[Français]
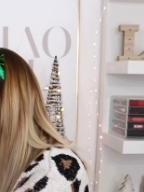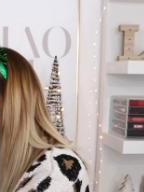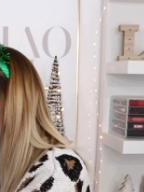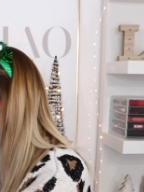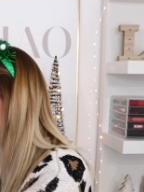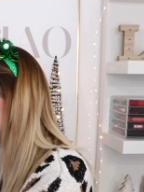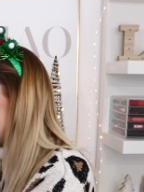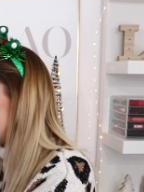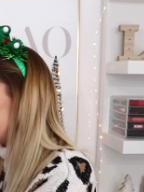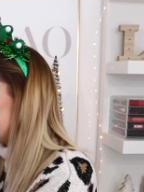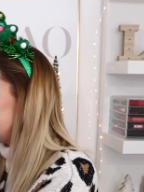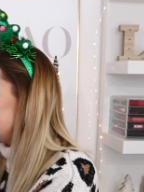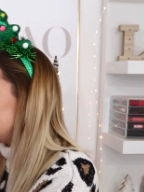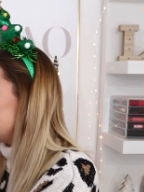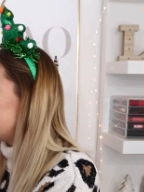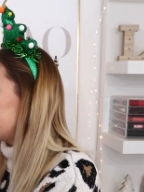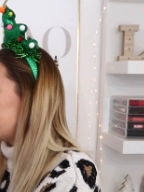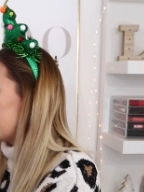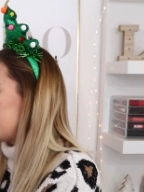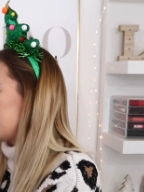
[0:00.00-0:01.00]
on a des
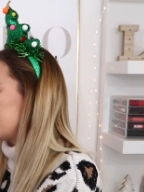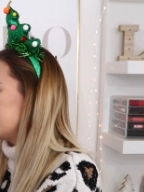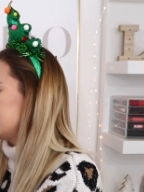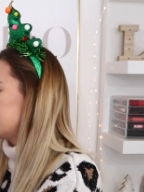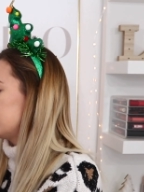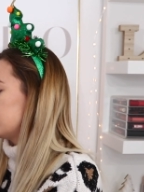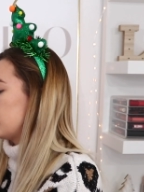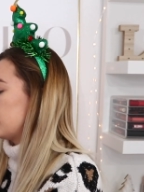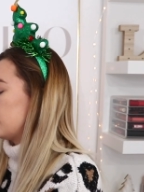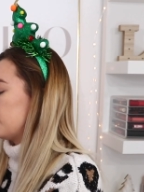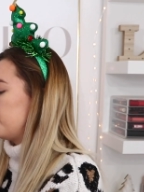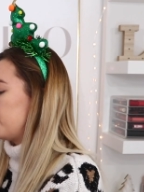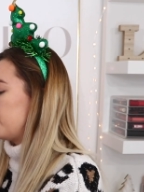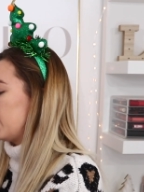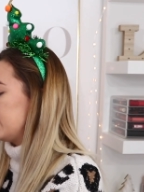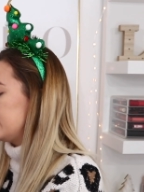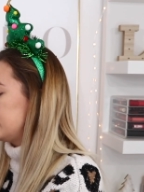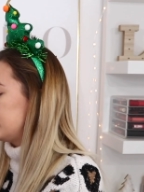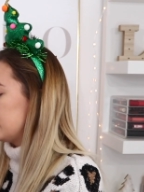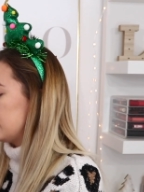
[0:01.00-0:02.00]
petites palettes euh,
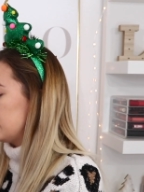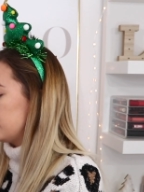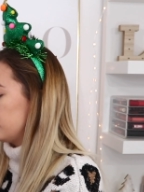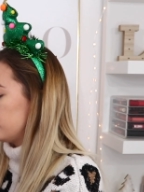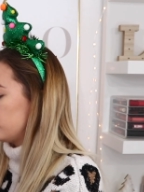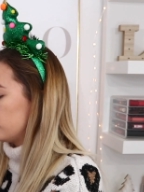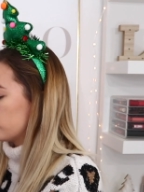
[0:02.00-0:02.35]
pailletées.